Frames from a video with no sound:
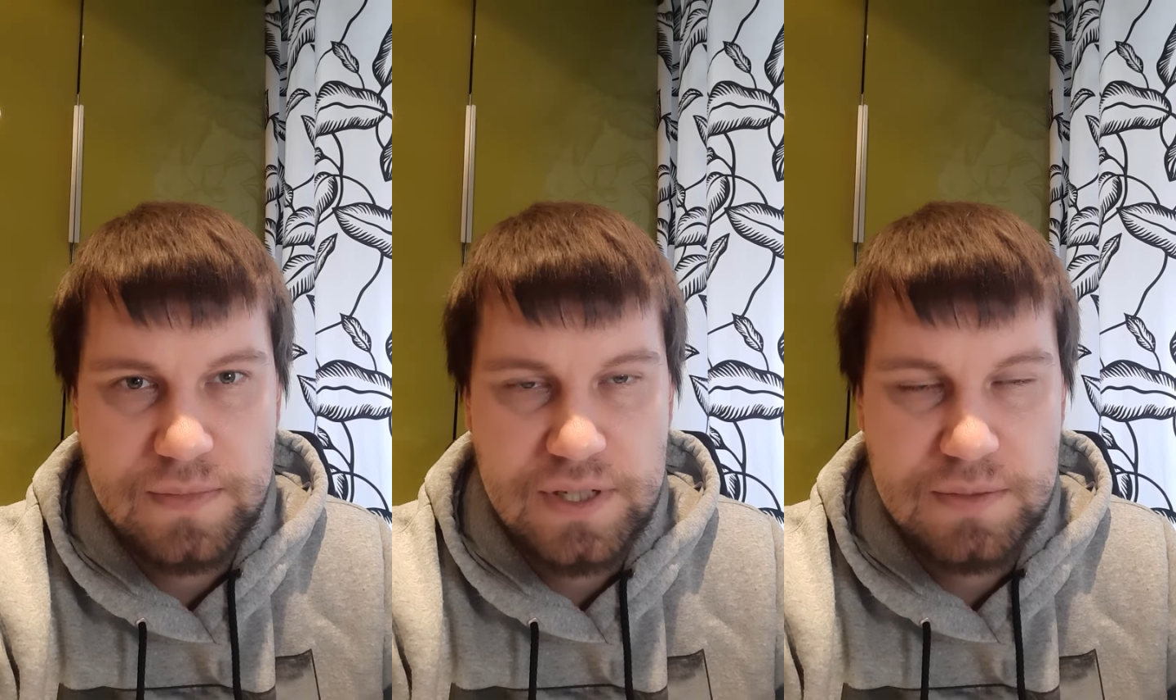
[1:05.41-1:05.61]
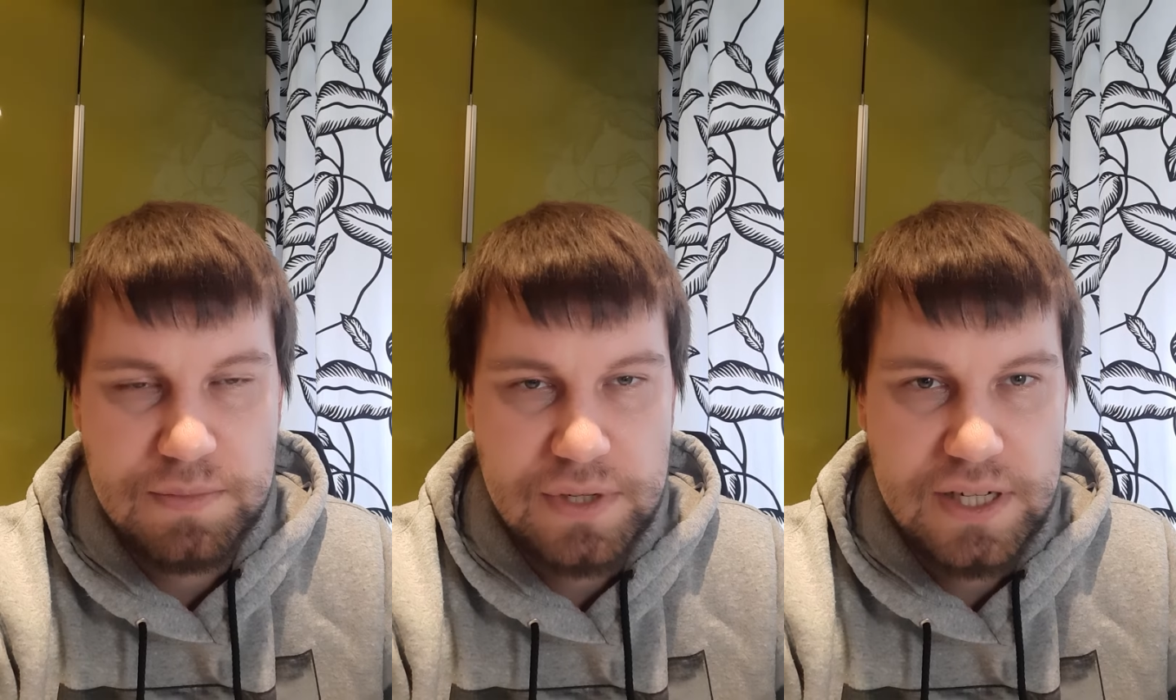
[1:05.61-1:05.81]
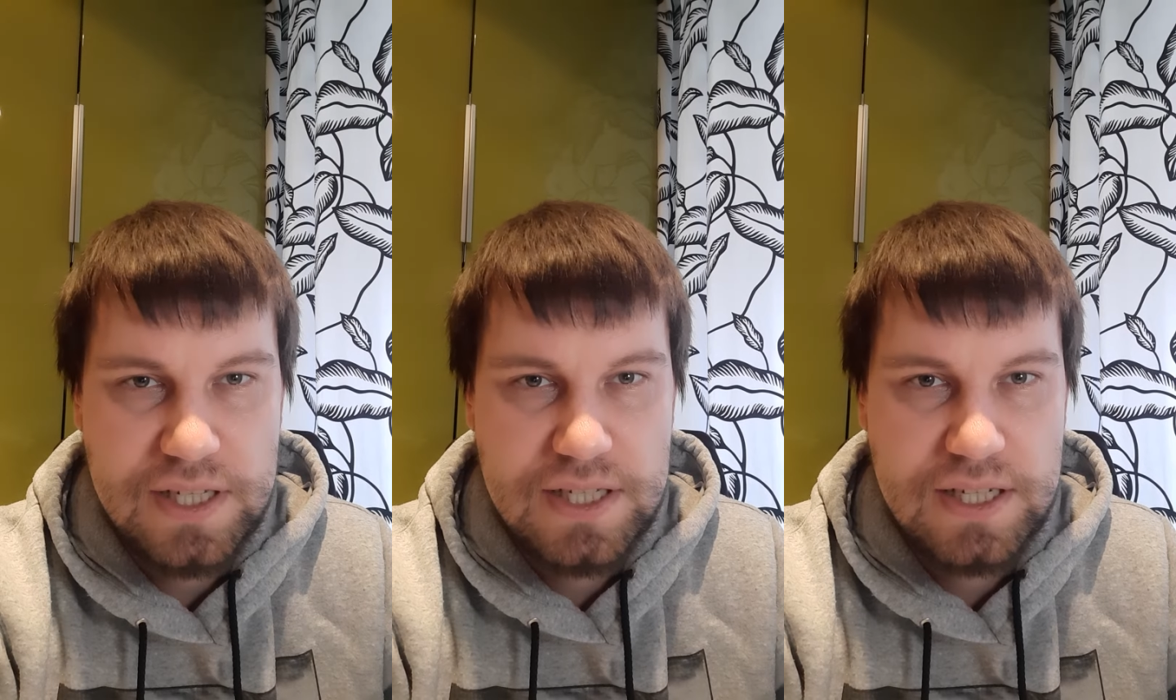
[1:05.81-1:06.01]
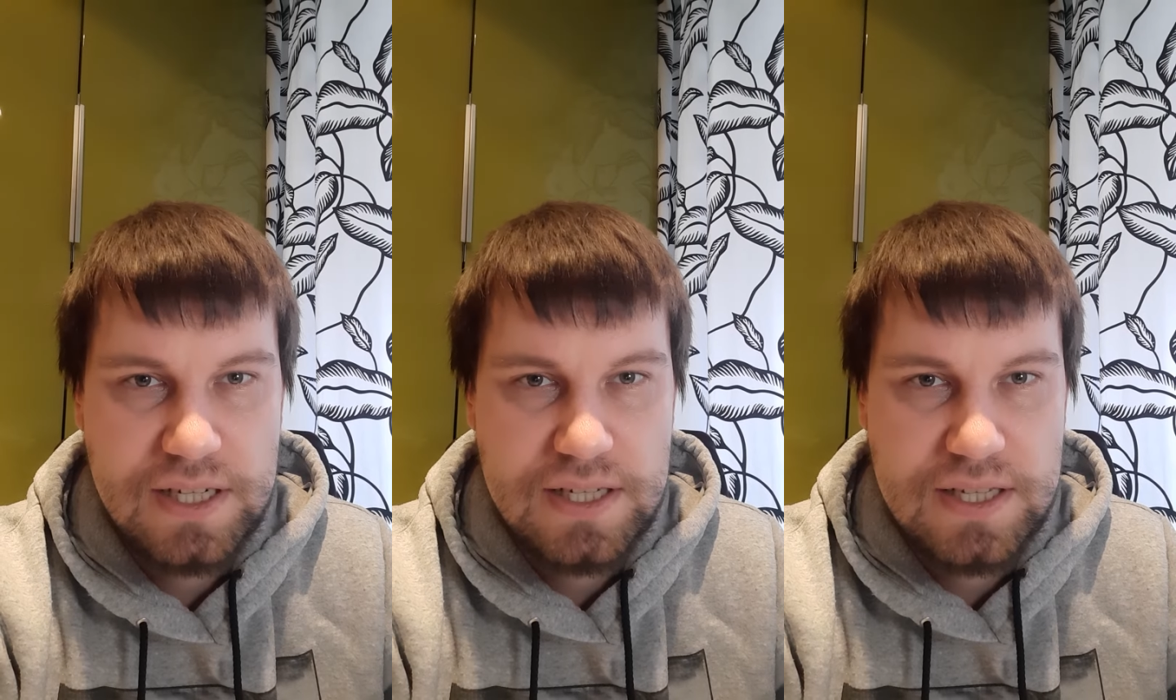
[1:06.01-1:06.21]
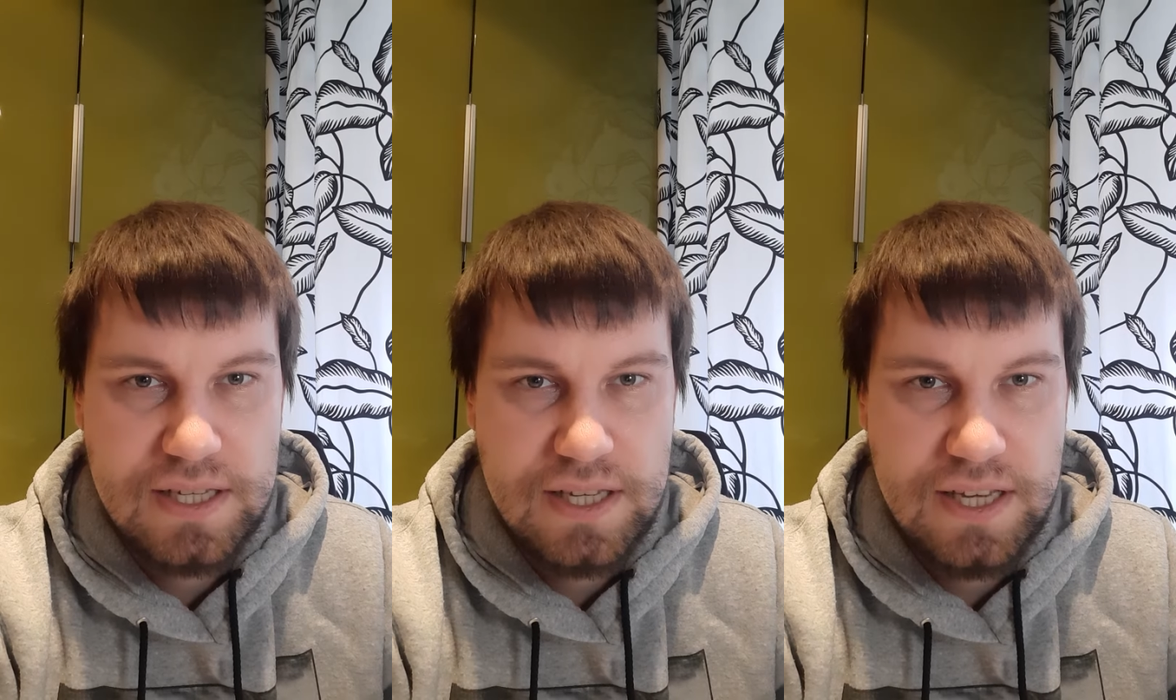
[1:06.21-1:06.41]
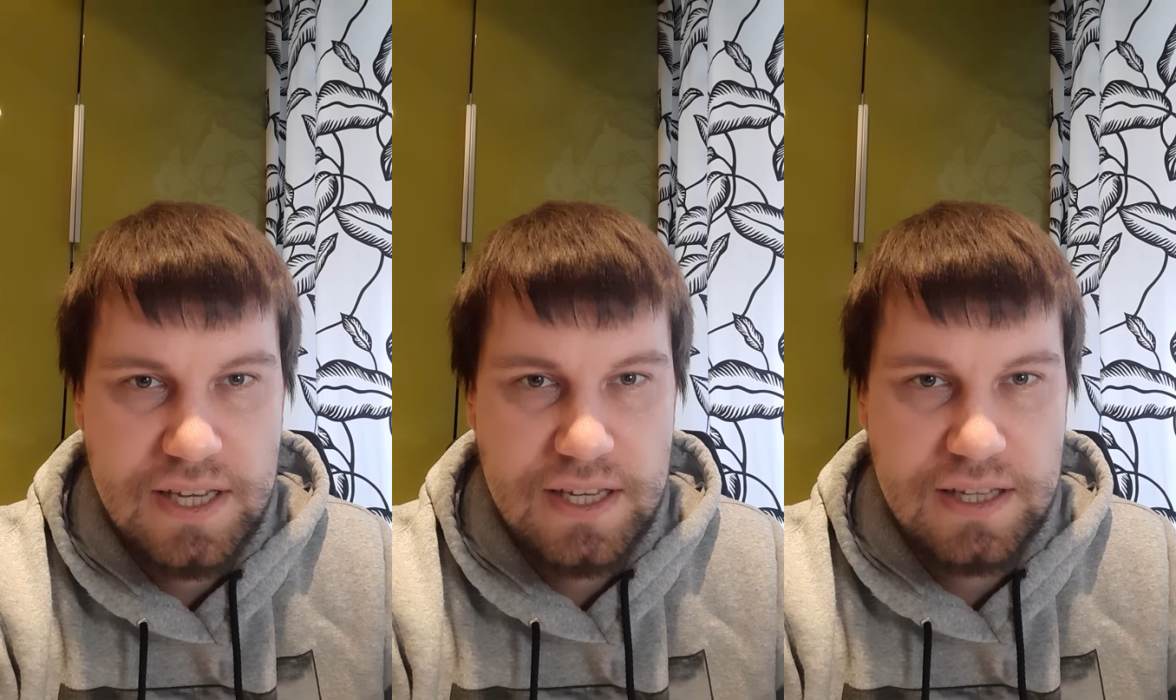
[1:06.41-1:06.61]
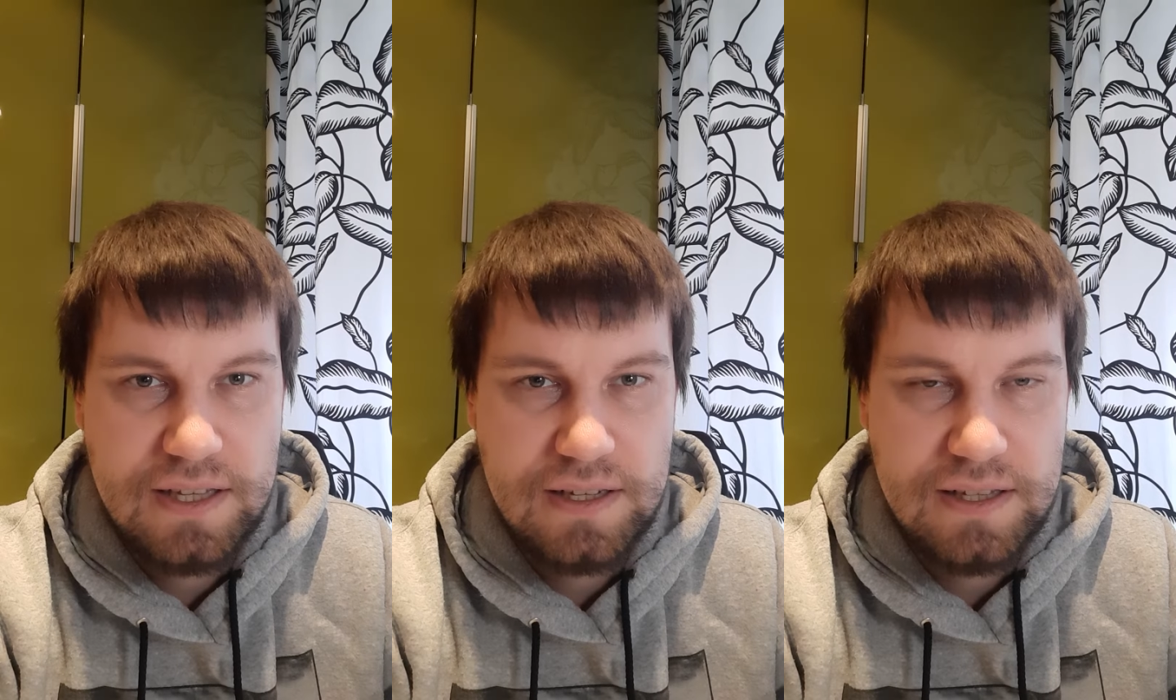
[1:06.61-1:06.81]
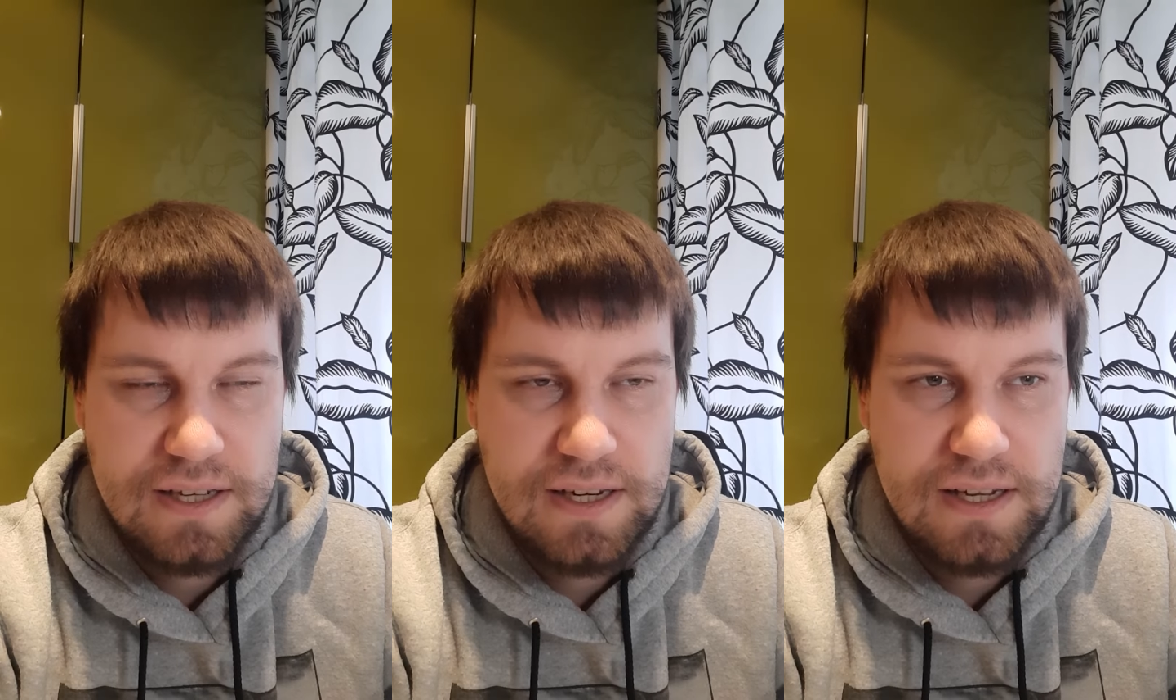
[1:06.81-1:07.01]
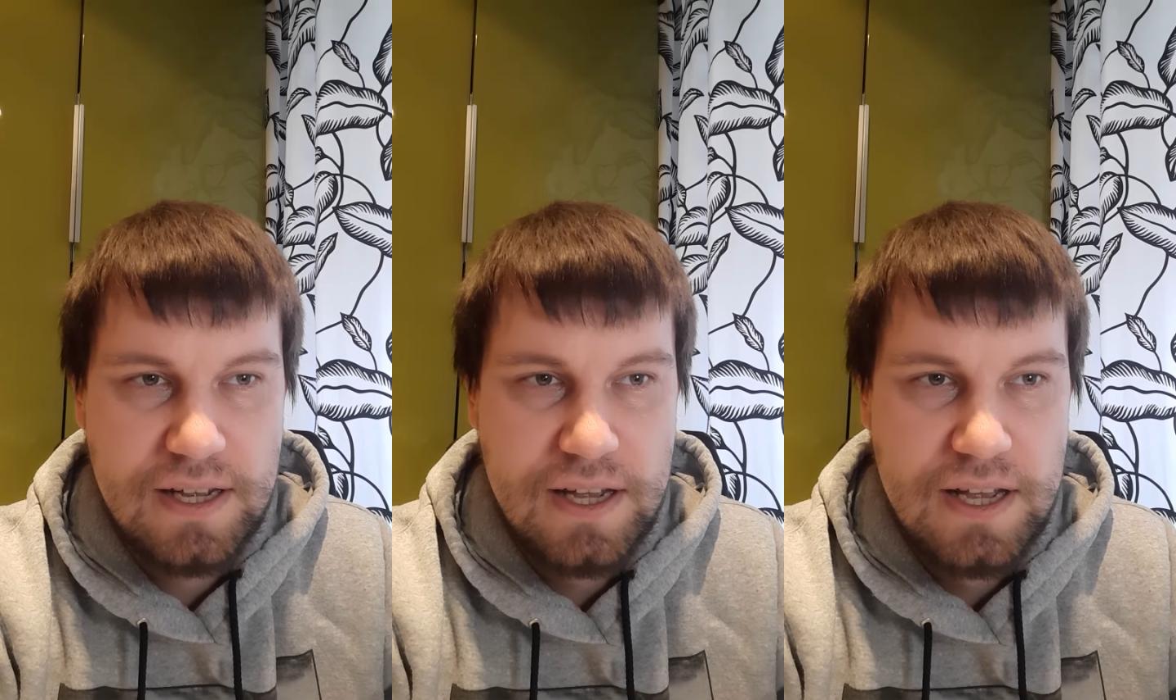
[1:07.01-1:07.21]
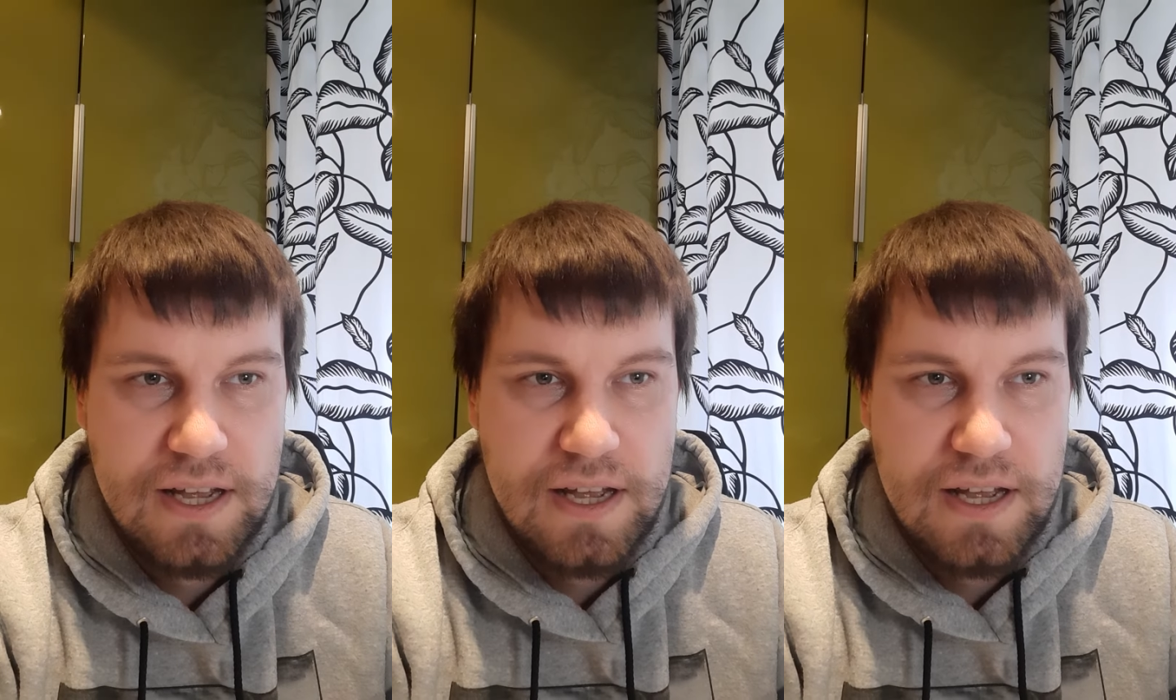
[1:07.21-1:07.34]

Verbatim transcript: депрессия, астения и так далее.